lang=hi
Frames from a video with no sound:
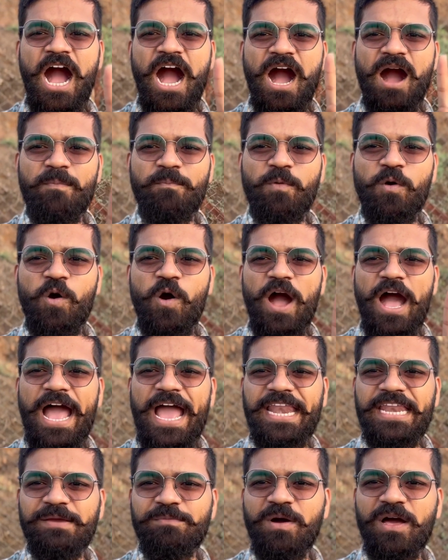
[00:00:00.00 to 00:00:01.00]
आपको
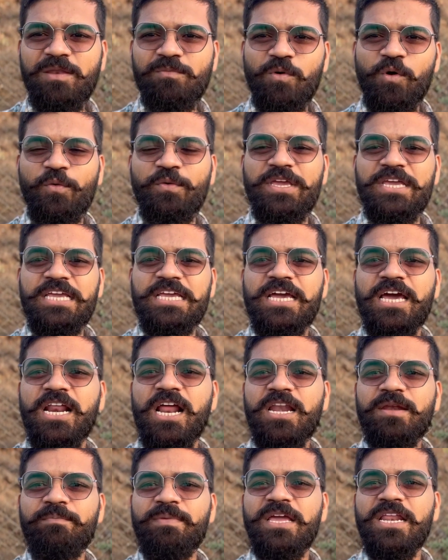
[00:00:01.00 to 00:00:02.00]
एनिमल मूवी
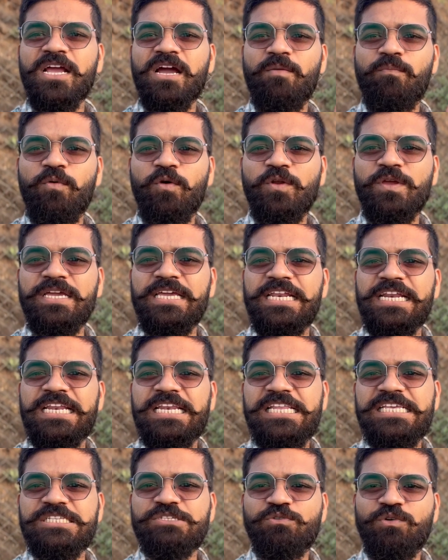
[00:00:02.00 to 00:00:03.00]
रणबीर कपूर की
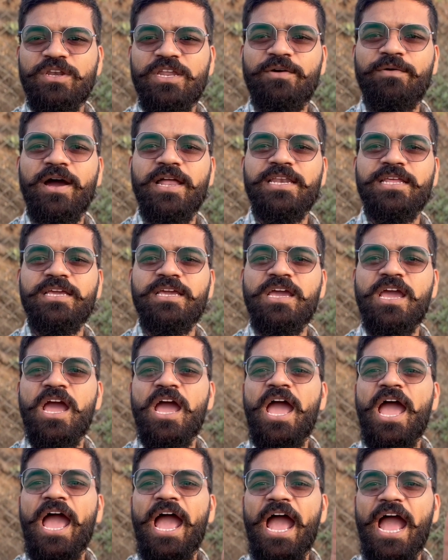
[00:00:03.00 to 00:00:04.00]
रिलीज होने वाली
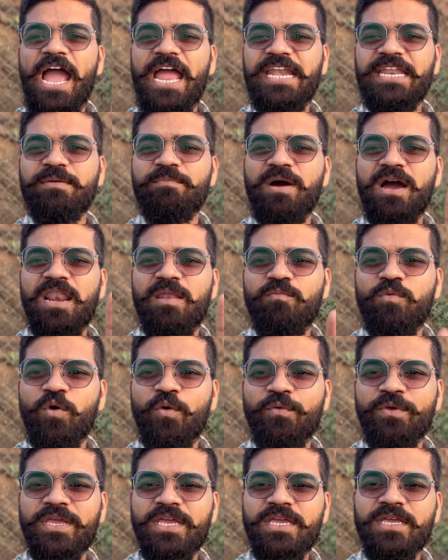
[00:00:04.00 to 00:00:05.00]
एनिमल
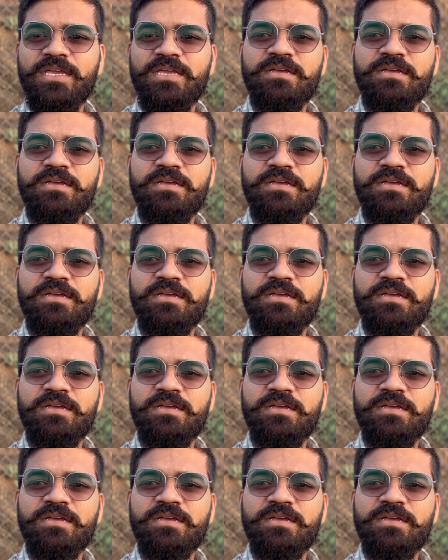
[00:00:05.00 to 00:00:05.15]
मूवी